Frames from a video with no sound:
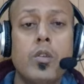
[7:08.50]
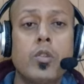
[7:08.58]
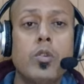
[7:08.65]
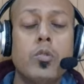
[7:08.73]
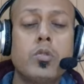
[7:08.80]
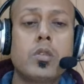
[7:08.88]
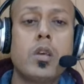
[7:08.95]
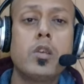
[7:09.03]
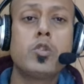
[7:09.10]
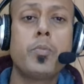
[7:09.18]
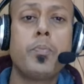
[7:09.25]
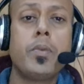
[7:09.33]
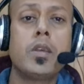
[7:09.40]
तो उसका
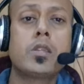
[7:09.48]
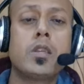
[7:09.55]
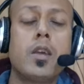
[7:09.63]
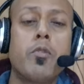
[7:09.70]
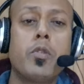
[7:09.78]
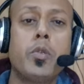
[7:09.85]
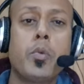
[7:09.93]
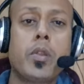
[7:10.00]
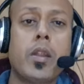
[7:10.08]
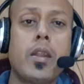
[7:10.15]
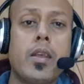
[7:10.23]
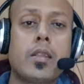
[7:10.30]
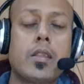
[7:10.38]
जो पीएच है वो न्यूट्रल
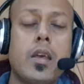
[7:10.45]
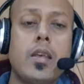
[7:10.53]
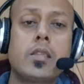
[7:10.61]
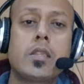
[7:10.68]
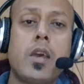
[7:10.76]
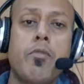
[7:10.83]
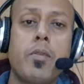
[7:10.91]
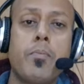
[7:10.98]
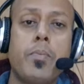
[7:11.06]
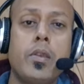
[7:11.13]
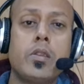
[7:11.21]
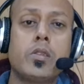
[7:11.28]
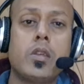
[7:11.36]
रहता है सेवन
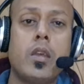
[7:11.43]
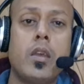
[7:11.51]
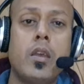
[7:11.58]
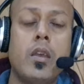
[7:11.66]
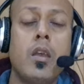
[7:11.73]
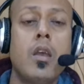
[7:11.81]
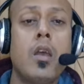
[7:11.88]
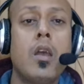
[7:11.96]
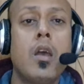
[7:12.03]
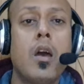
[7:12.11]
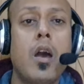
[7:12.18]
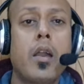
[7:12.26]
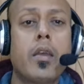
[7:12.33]
पीएच है
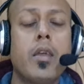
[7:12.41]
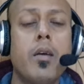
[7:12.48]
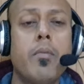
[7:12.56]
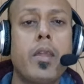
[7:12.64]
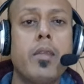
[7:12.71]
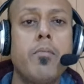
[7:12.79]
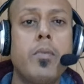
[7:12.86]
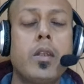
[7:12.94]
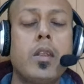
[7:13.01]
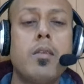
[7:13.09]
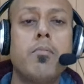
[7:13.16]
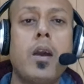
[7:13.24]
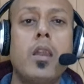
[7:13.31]
अगर हमारी
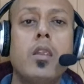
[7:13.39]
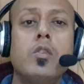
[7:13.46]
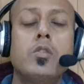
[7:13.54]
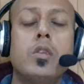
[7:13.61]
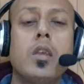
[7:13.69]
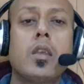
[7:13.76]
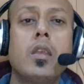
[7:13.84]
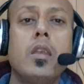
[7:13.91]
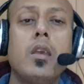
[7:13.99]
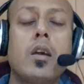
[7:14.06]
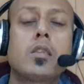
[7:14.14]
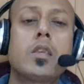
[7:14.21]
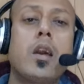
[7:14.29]
मिट्टी मान लीजिए कि
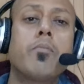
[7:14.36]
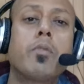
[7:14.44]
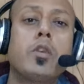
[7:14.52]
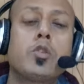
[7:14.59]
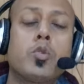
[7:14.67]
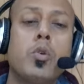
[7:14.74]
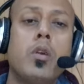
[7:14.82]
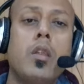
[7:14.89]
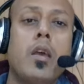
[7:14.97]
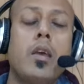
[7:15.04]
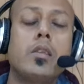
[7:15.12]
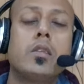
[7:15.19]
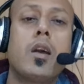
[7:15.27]
आसाम की सोयल
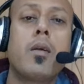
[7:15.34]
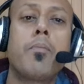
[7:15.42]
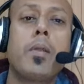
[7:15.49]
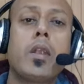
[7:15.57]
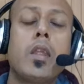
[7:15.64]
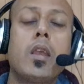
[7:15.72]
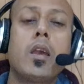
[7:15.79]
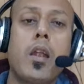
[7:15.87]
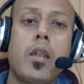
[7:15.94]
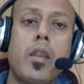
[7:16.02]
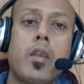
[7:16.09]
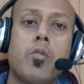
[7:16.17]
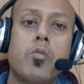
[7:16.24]
है जहाँ पे टी
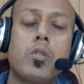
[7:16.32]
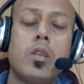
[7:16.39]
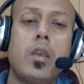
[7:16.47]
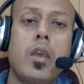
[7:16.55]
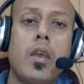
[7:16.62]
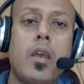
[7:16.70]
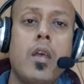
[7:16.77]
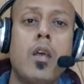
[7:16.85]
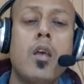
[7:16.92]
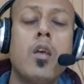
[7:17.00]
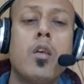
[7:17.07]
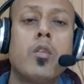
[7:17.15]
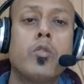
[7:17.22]
गार्डनिंग होती है
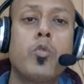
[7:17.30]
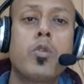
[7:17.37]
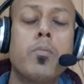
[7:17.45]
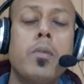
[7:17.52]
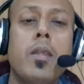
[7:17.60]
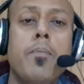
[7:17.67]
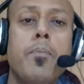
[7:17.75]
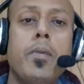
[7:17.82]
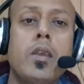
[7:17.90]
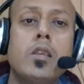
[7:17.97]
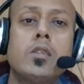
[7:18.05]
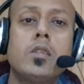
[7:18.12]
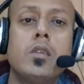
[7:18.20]
नॉर्मली
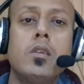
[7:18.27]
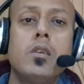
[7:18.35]
पीएच